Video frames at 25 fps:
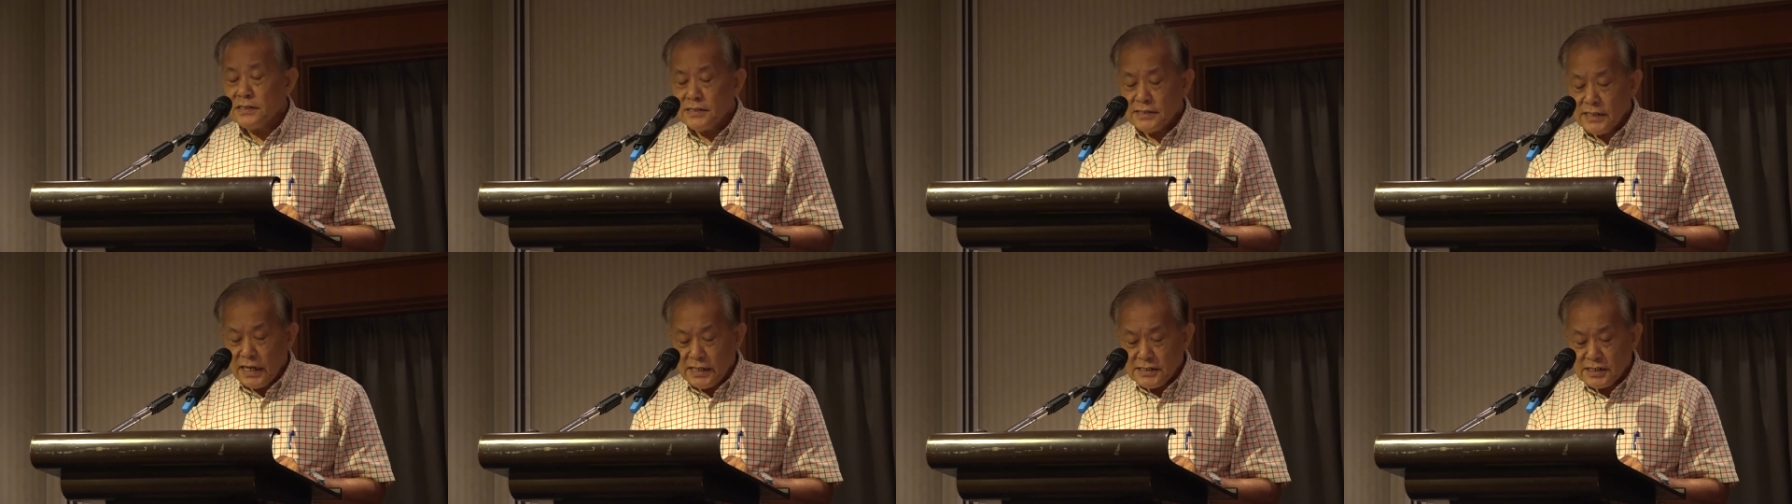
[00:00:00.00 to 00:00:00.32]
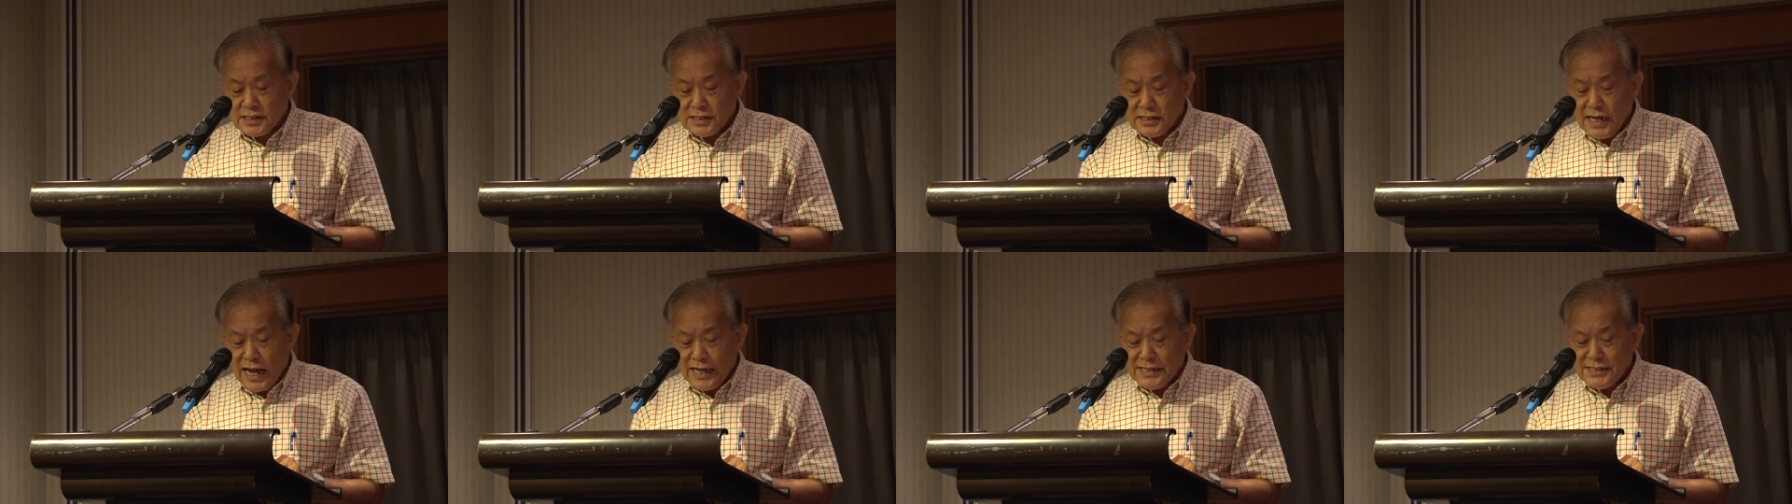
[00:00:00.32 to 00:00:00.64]
在
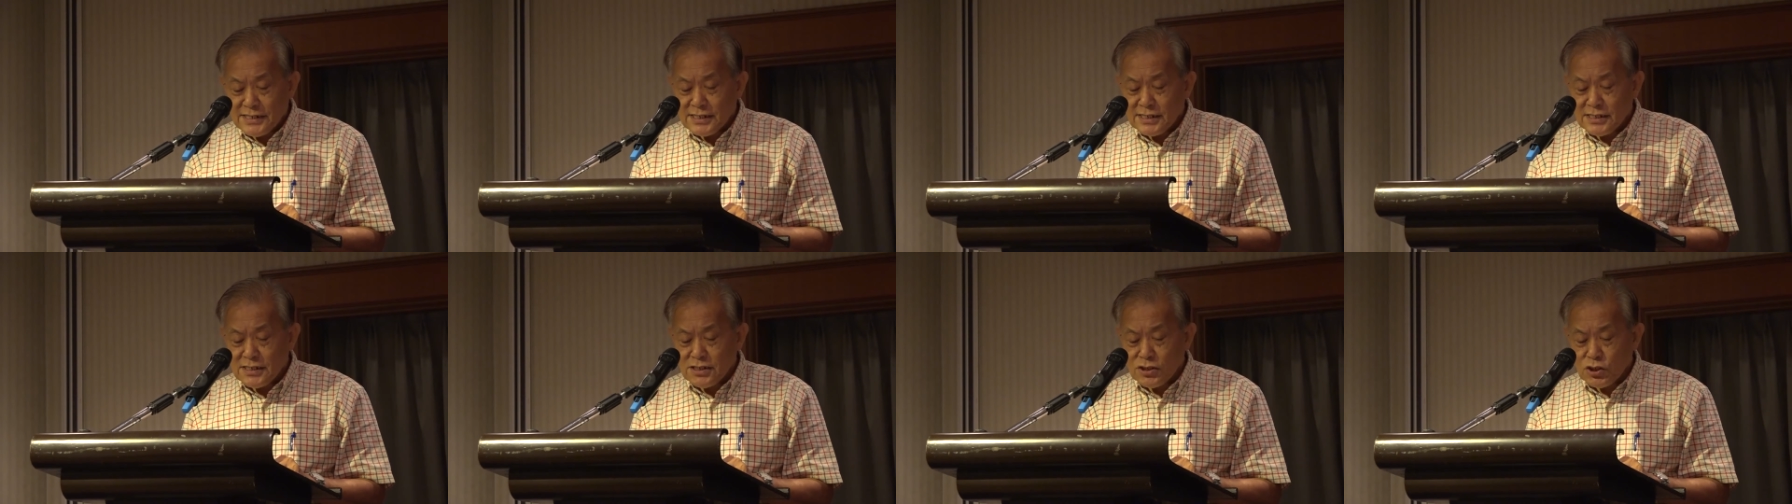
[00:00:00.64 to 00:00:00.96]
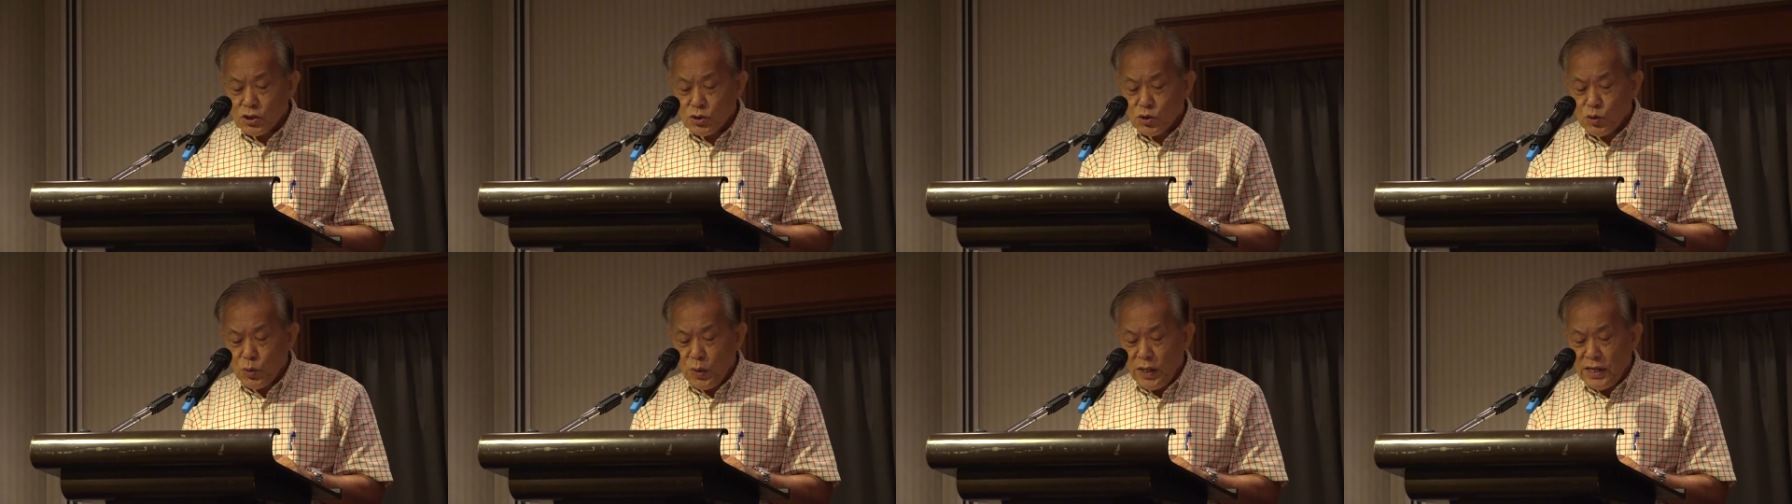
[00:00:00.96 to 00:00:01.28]
三十
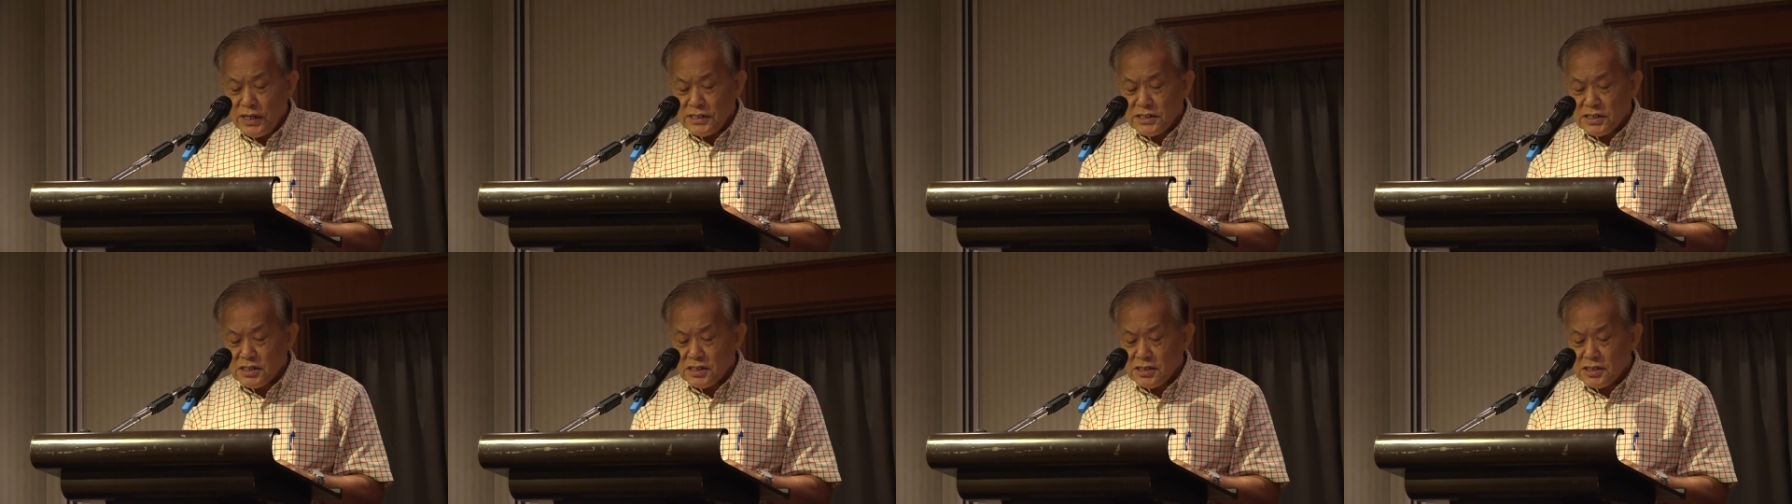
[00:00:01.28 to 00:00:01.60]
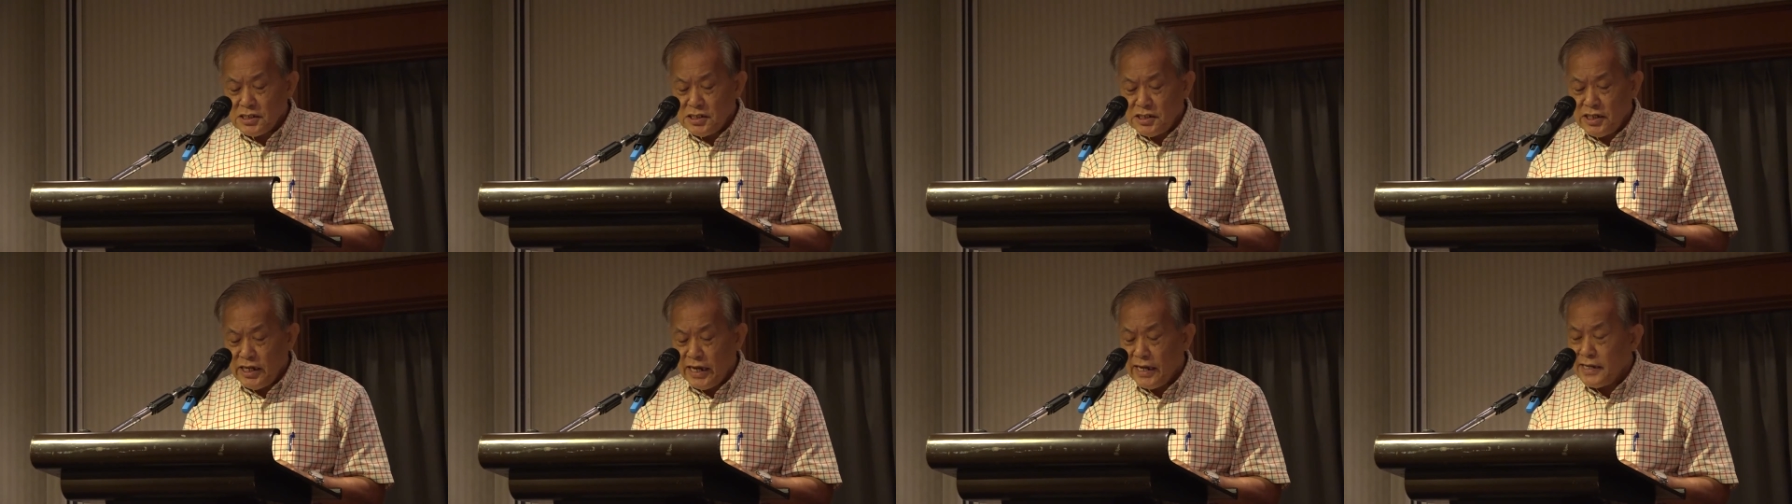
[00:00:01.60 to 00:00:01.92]
岁之
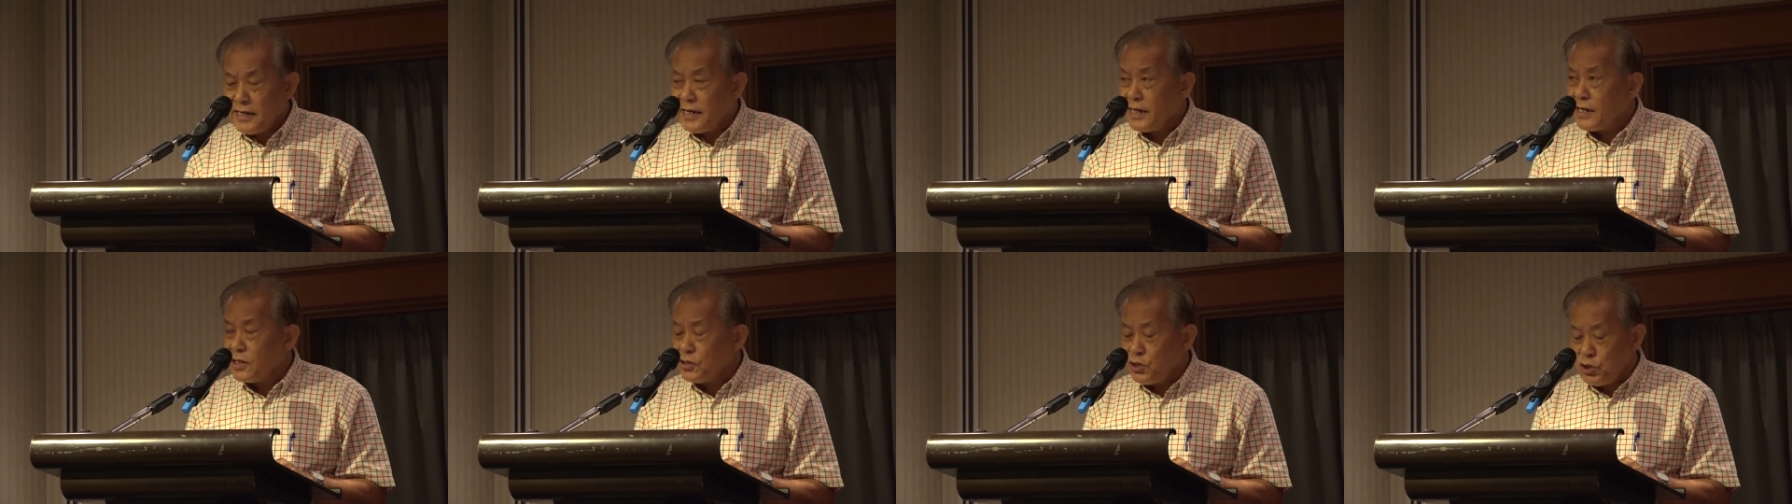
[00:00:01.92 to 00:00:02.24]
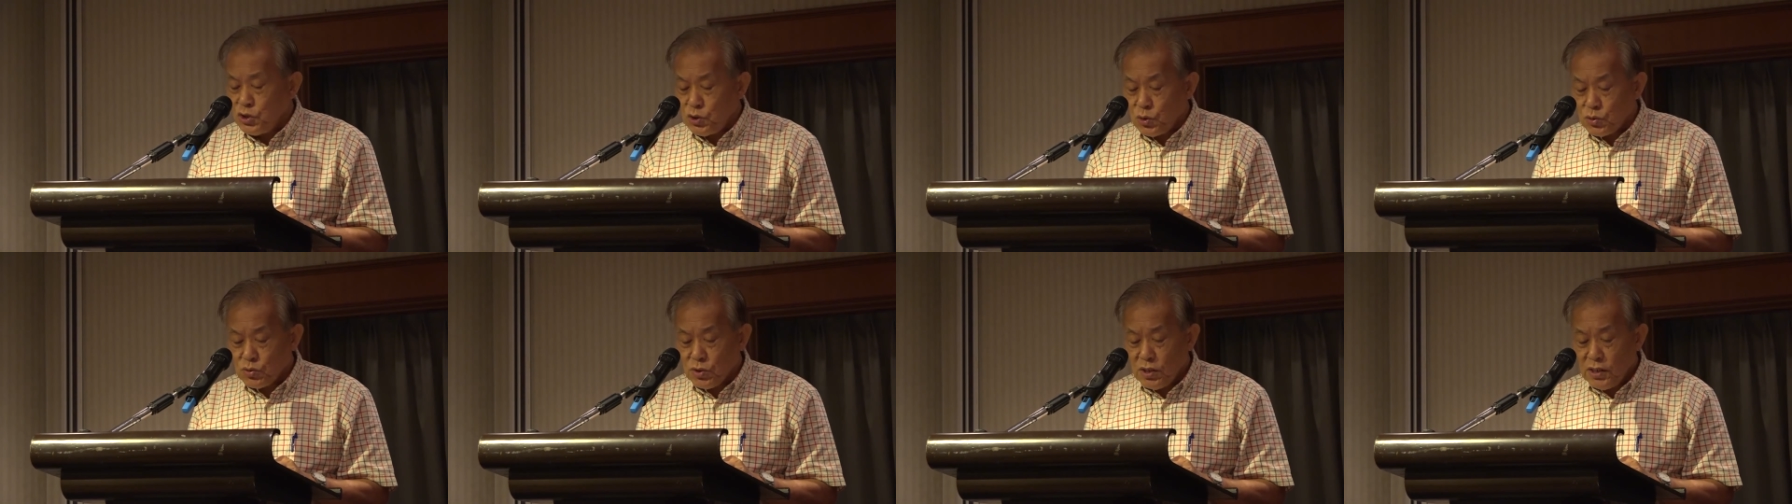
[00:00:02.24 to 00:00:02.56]
前呢
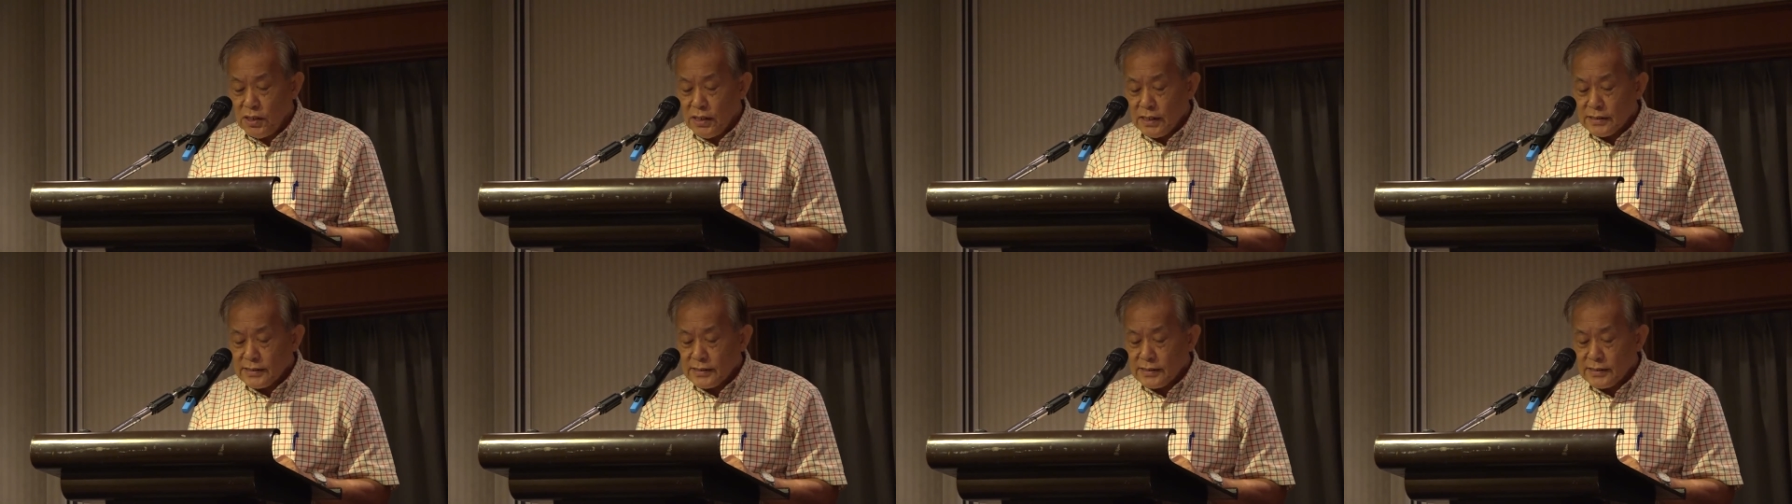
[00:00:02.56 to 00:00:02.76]
就